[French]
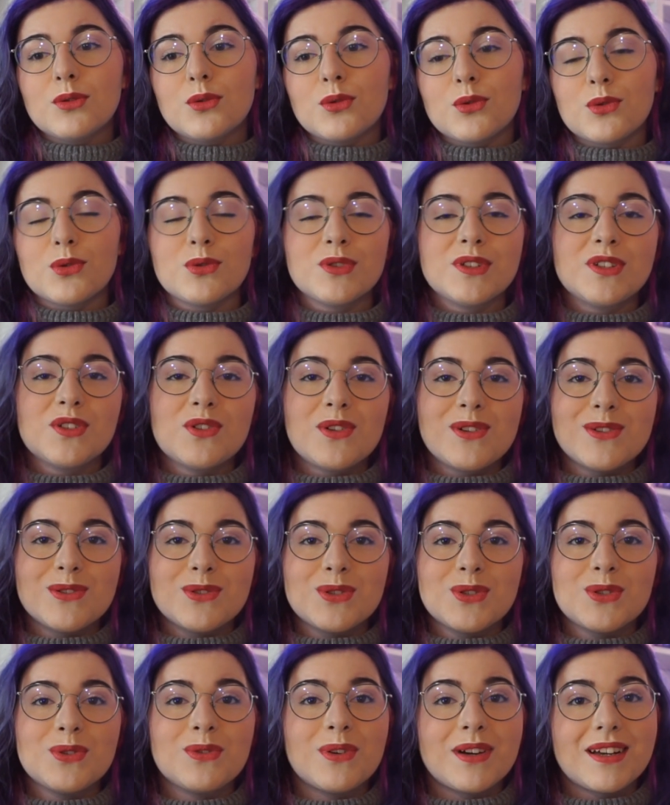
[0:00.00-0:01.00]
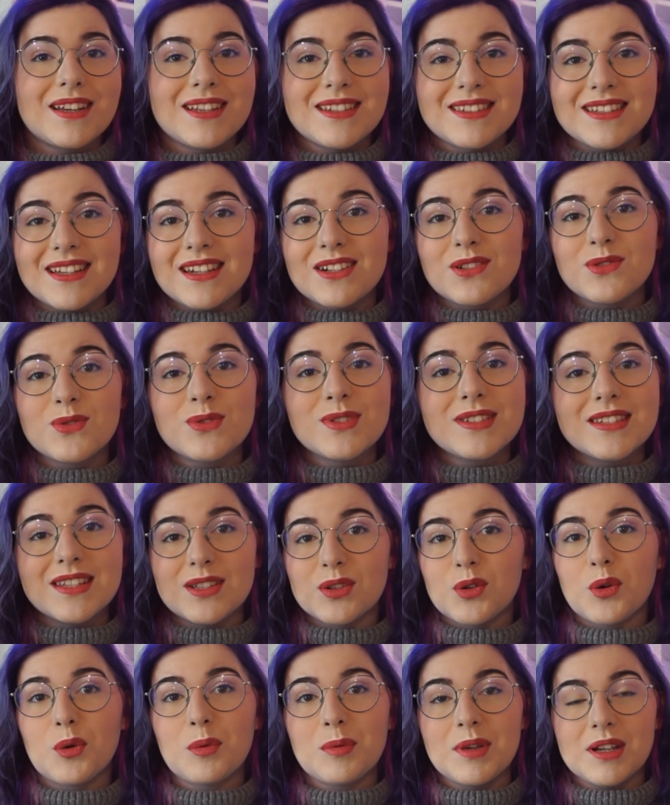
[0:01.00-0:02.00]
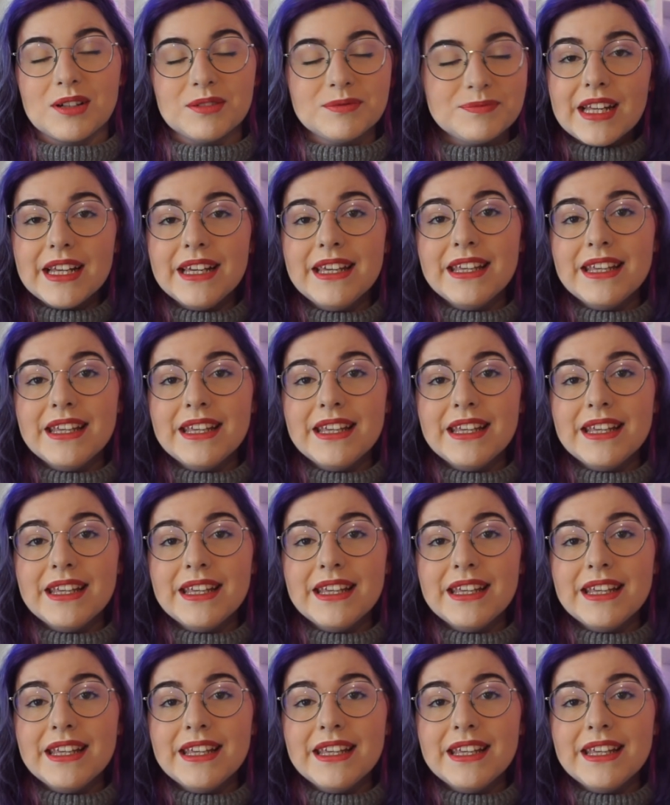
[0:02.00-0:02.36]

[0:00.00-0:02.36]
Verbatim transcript: on continue à lui suivre et ça juste c'est trop bien.